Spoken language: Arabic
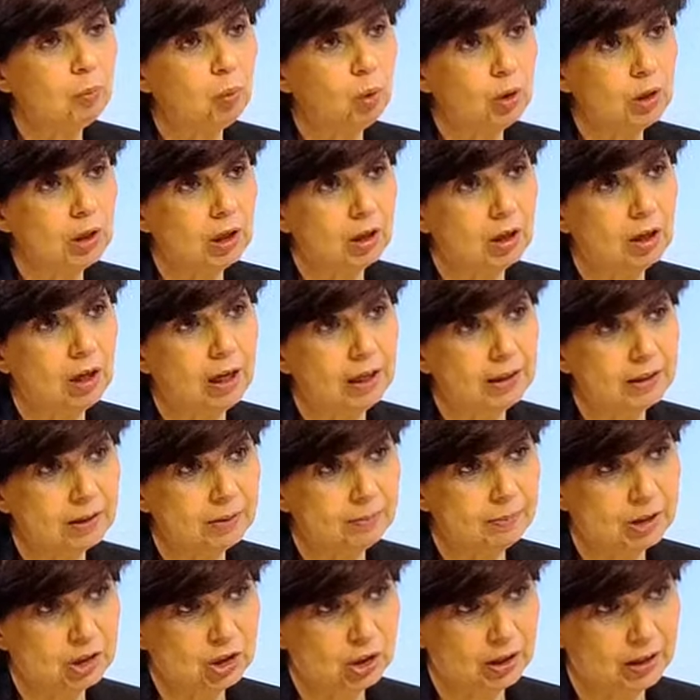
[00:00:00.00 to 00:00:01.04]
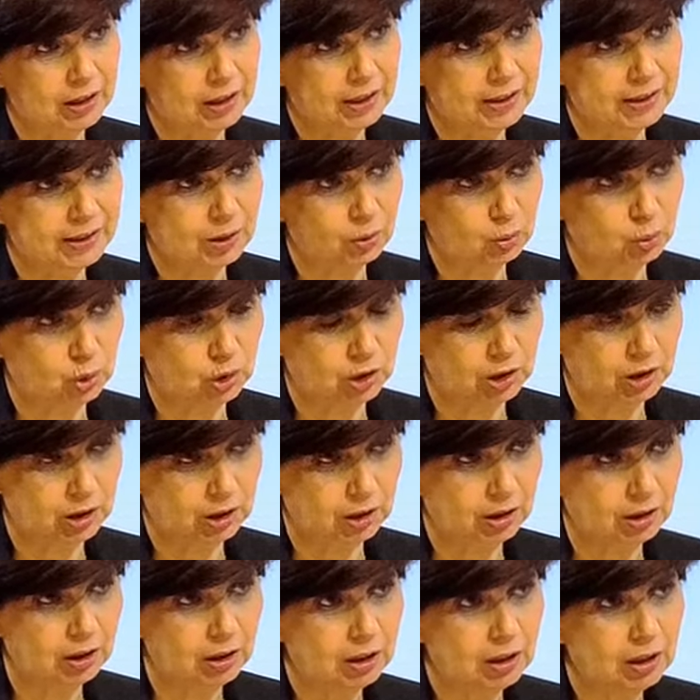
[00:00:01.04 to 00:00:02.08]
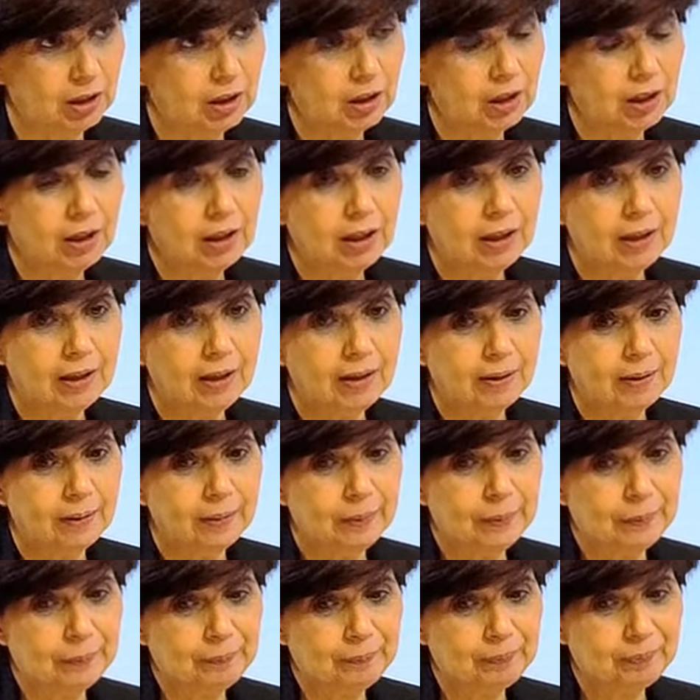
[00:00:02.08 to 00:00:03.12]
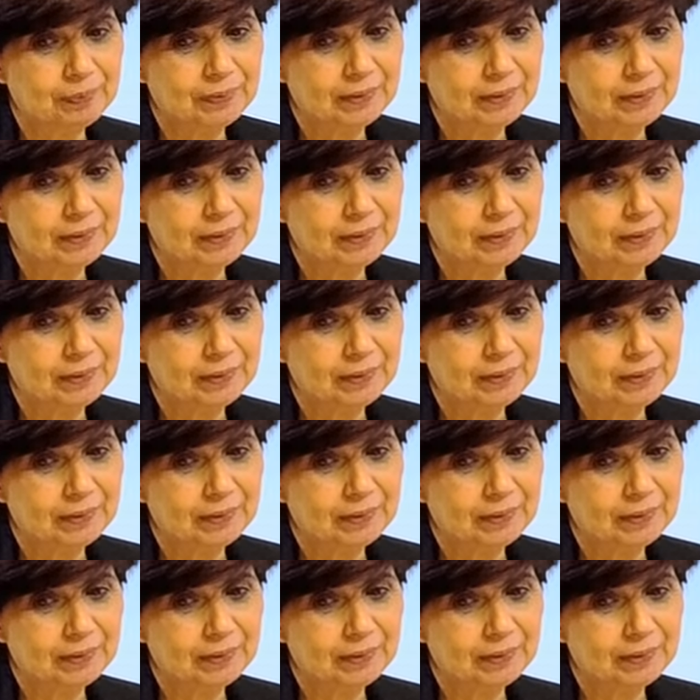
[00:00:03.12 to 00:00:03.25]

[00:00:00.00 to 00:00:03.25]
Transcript: مغلقة عن المشاكل الزوجية آه،